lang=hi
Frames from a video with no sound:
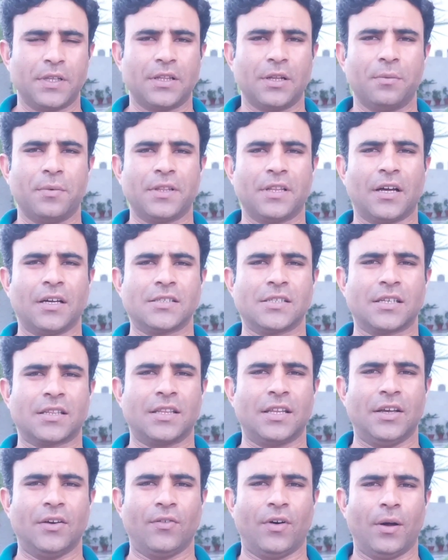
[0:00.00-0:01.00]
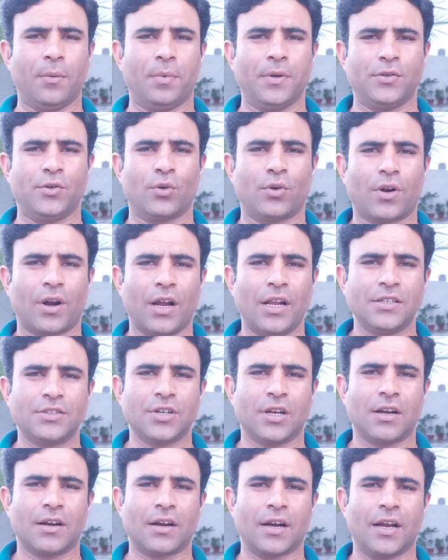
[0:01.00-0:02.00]
बेहतर बता सकते हैं वहाँ पे जो ट्रायल
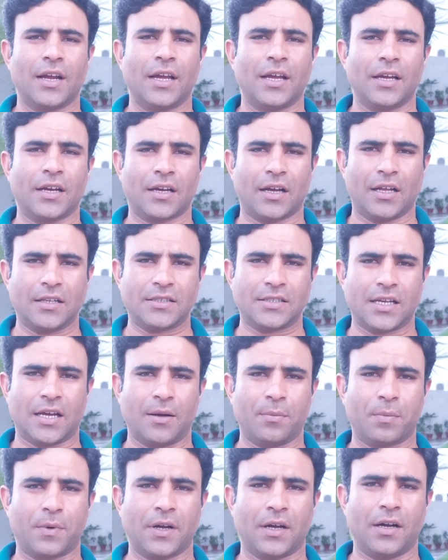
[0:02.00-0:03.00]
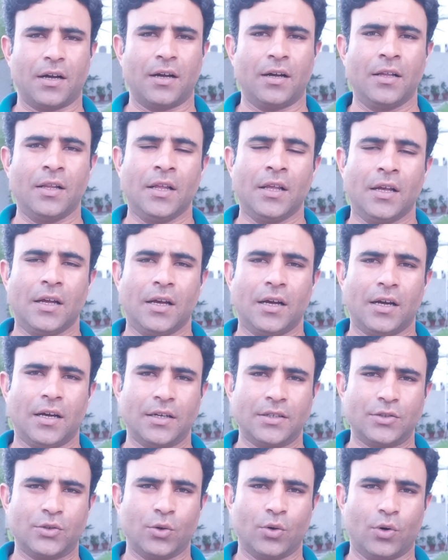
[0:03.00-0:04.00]
चल रहा है खान साहब
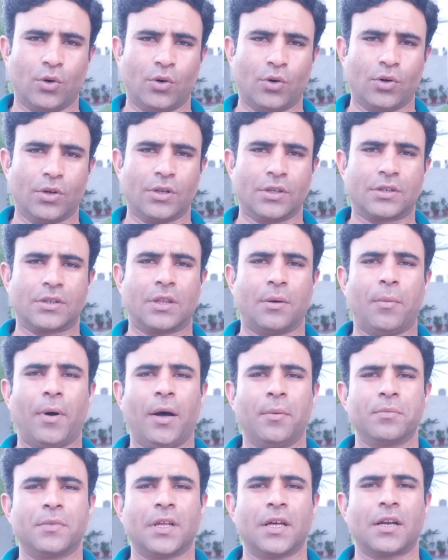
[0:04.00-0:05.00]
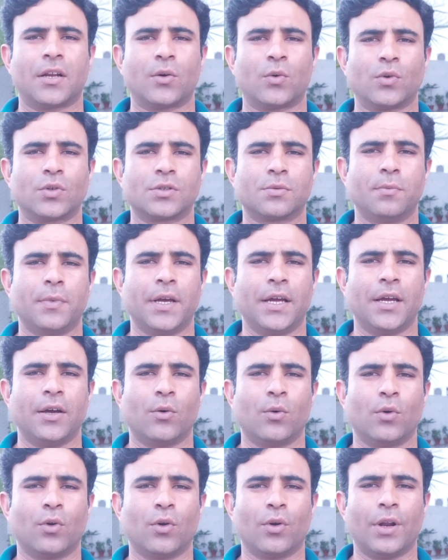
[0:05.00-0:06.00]
का जो तमाम तर
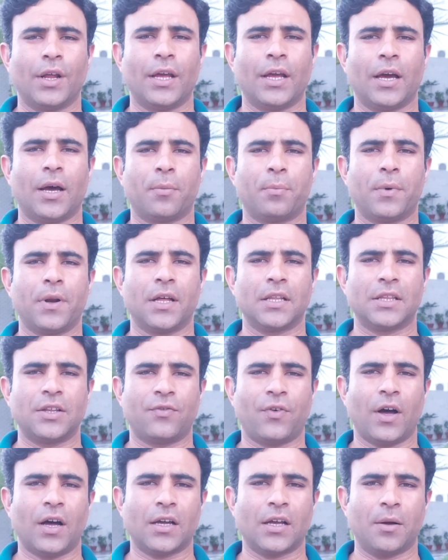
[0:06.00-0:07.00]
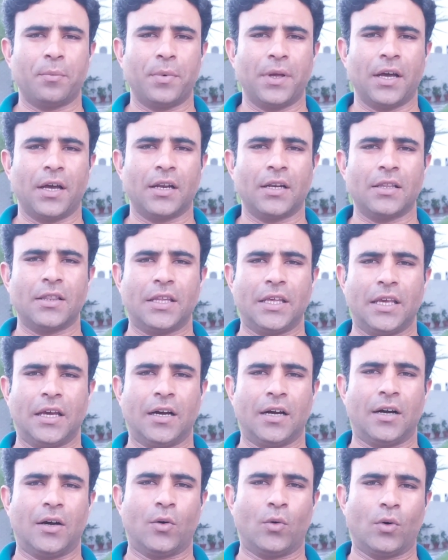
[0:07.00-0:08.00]
उसमें उन्होंने अपना दिफा का बयान
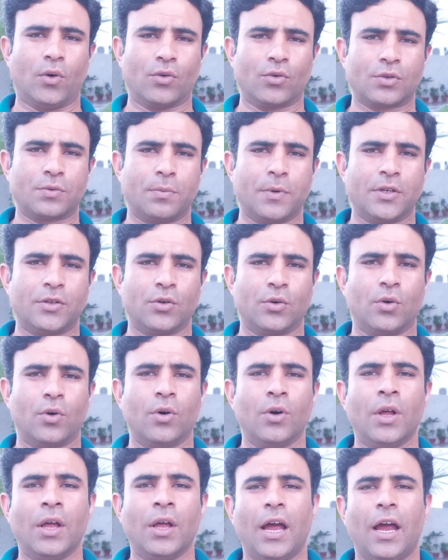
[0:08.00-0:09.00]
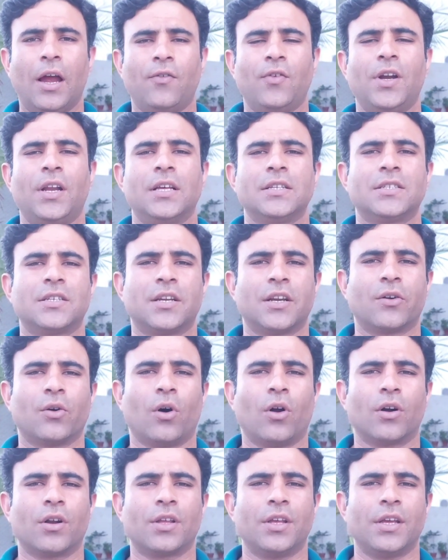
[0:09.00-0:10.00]
दिया और उसमें जो एविडेंस
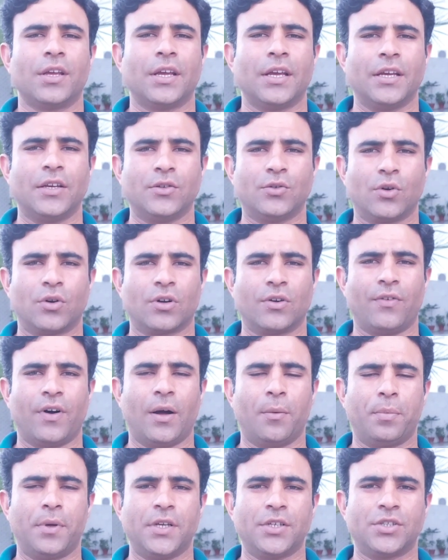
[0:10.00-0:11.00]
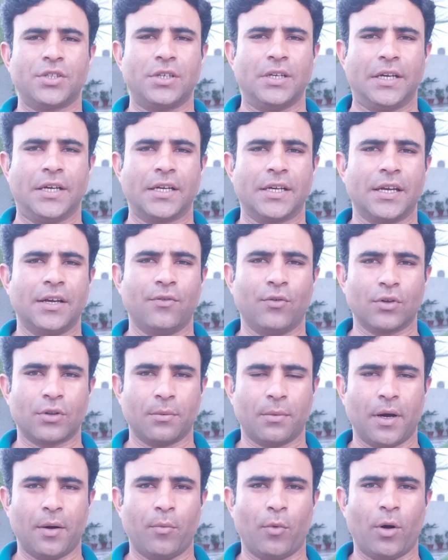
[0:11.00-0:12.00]
रिकॉर्ड की गई जो गवाह पेश किए गए वो
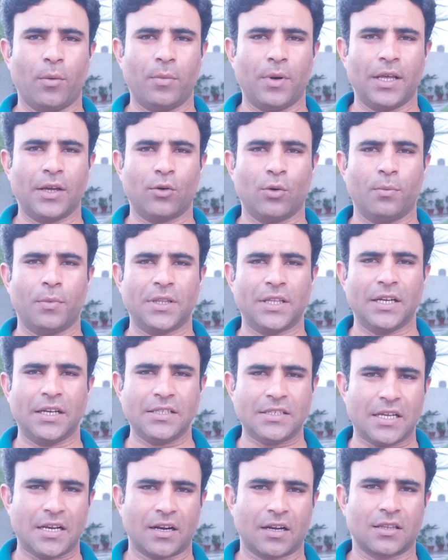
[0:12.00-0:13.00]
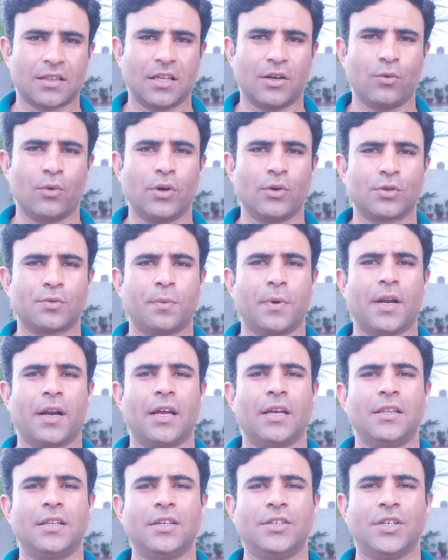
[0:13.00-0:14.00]
तमाम मामले को मद्देनज़र रखते हुए उस पर
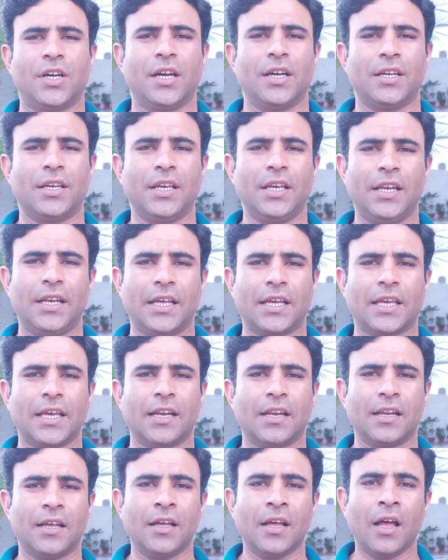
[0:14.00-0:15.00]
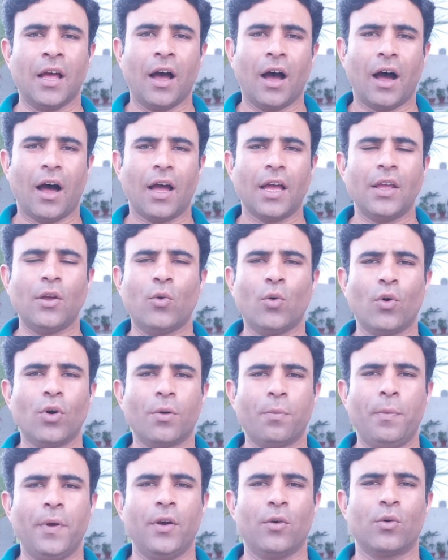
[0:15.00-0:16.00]
राय दी जाएगी लेकिन हाई
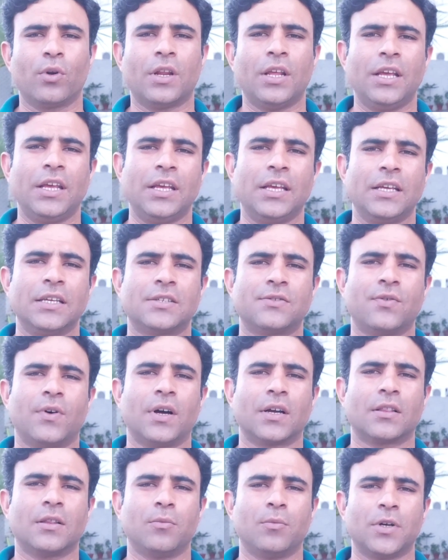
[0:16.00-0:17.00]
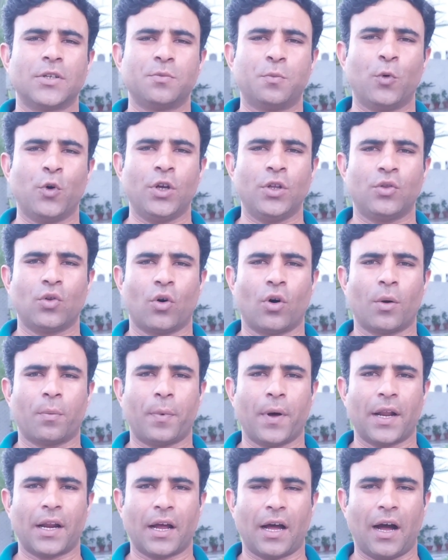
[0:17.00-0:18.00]
कोर्ट में उनकी इस वक्त मजमू तौर
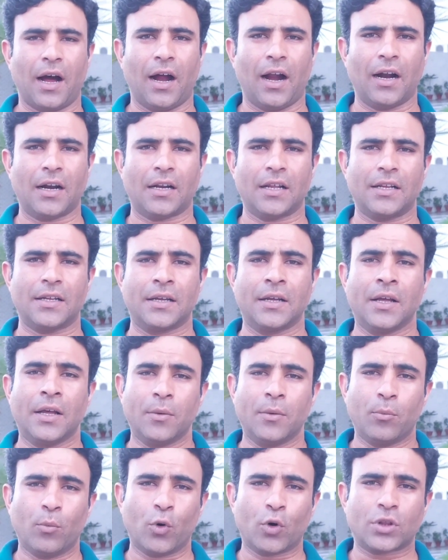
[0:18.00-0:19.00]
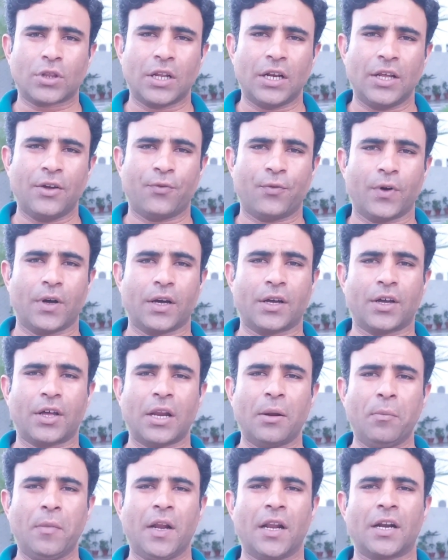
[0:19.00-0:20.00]
पर आठ मुख्तलफ़
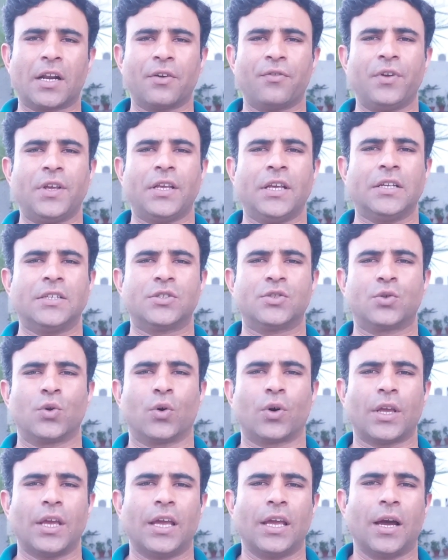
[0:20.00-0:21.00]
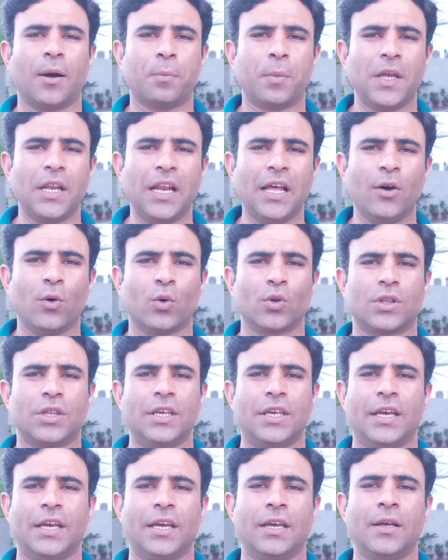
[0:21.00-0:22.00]
क्रिमिनल रिवीजन जो कि अपीलें
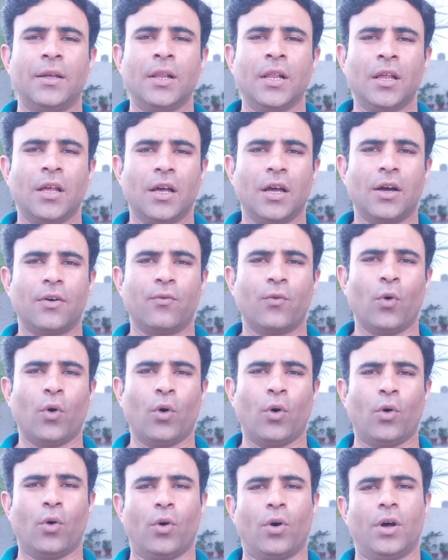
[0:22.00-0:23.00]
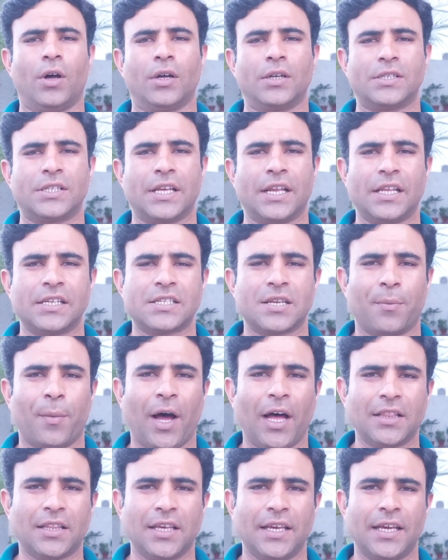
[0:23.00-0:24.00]
होती हैं वो ज़ेर
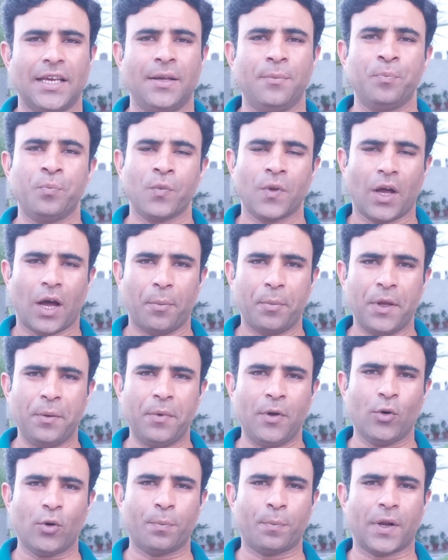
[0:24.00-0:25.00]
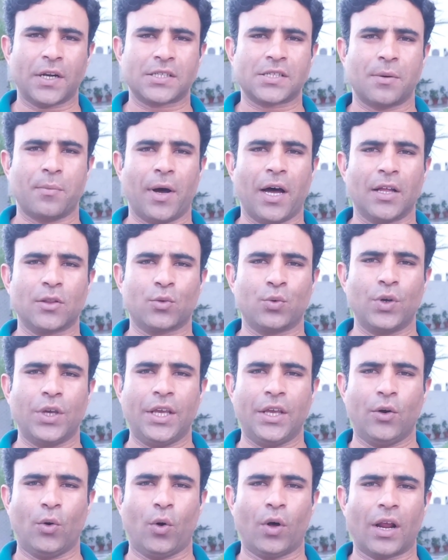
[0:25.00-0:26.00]
समात हैं अभी भी उन पर समात
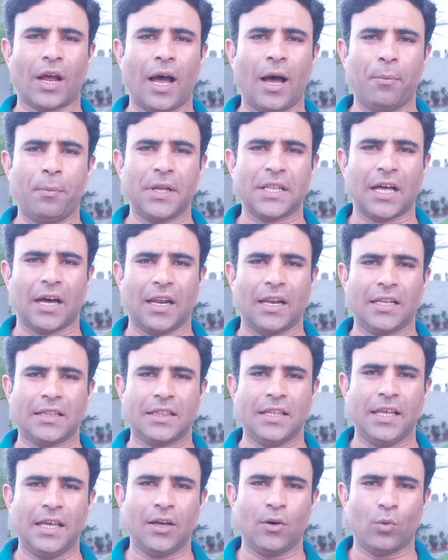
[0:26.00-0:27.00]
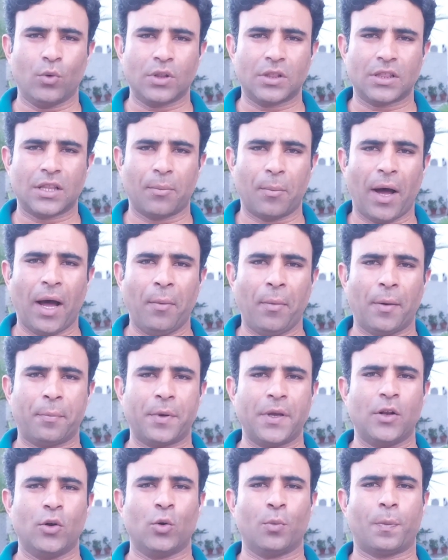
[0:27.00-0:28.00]
हुई और अब अदालत ने उन तमाम
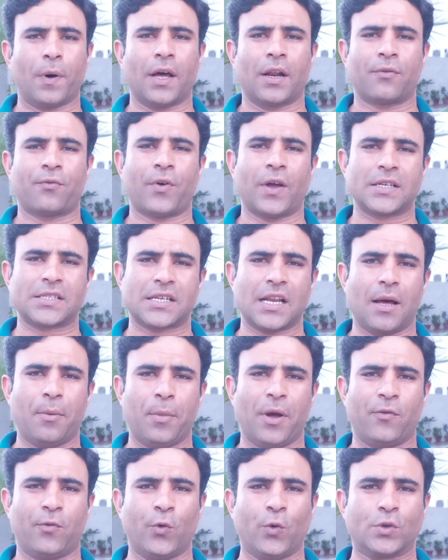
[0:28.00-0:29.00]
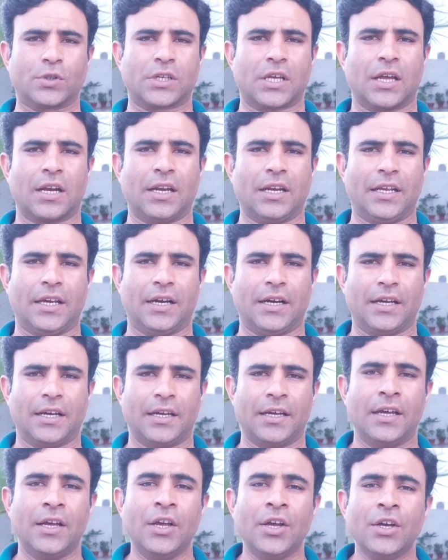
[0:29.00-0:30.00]
अपीलों पर फैसला महफूज कर लिया
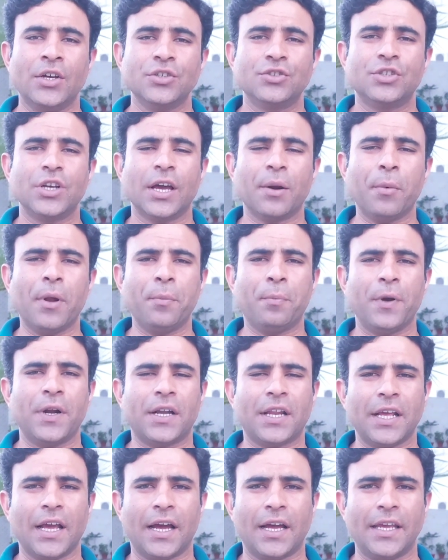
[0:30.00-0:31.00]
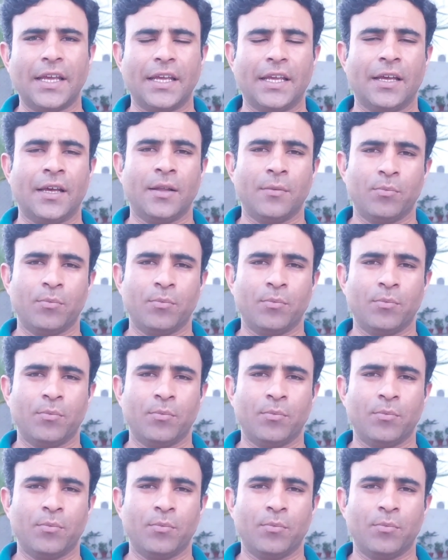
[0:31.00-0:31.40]
है चेयरमैन पीटीआई